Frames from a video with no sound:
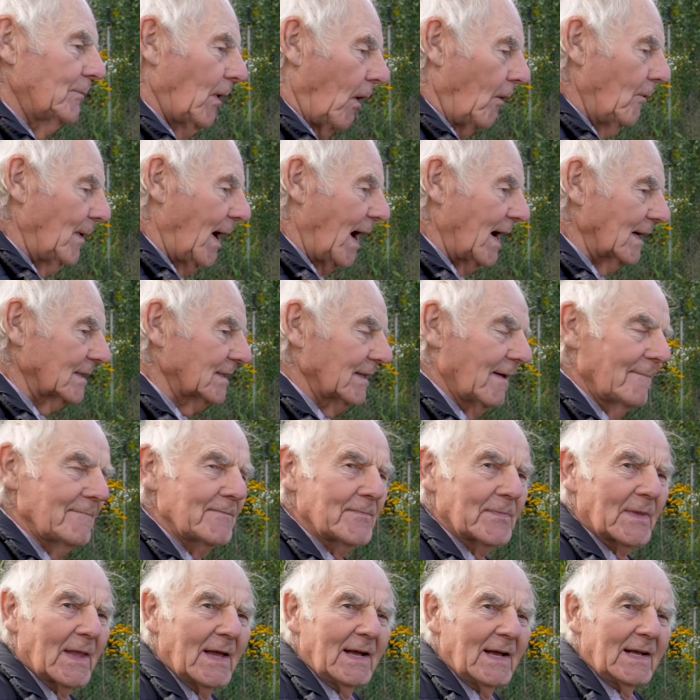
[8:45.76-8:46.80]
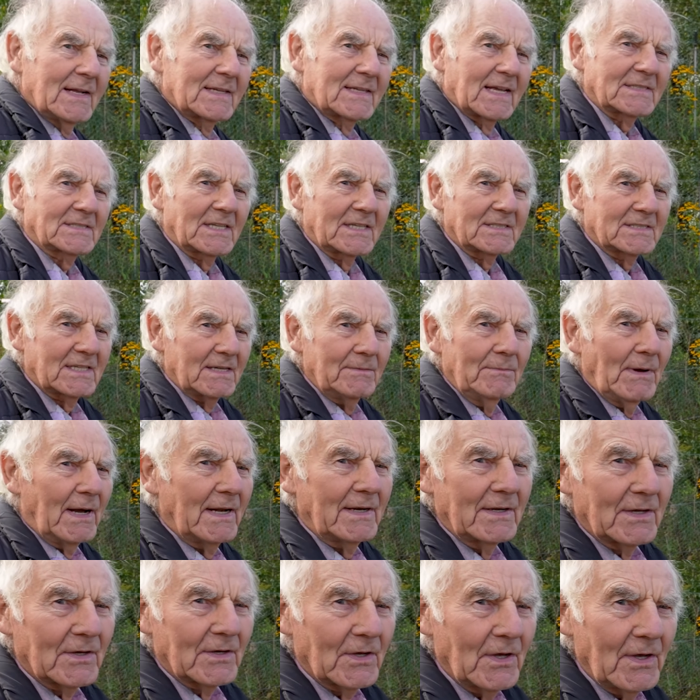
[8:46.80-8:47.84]
Baumarkt, dass das immer
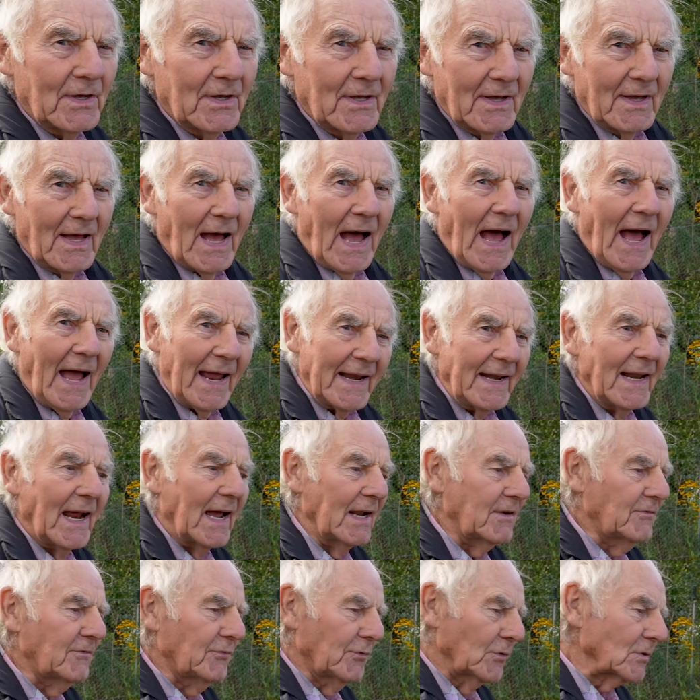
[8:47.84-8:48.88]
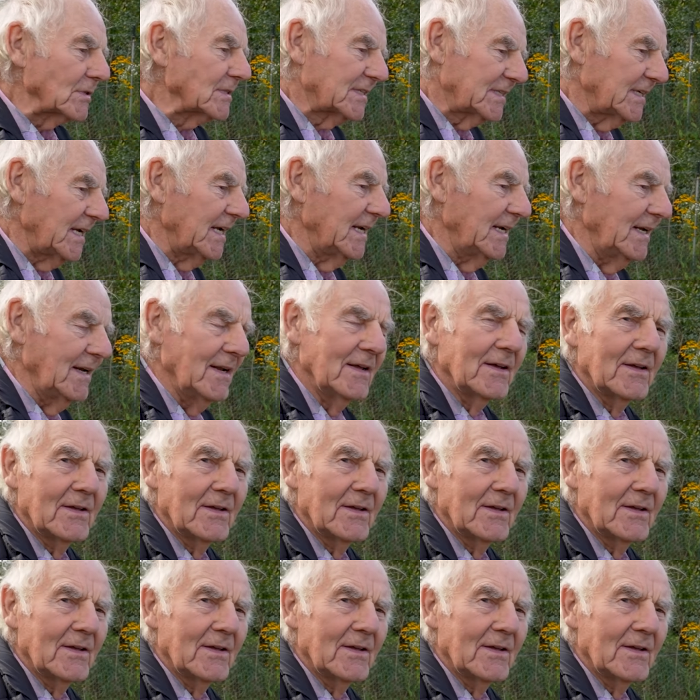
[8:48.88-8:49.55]
eine Einheit von zehn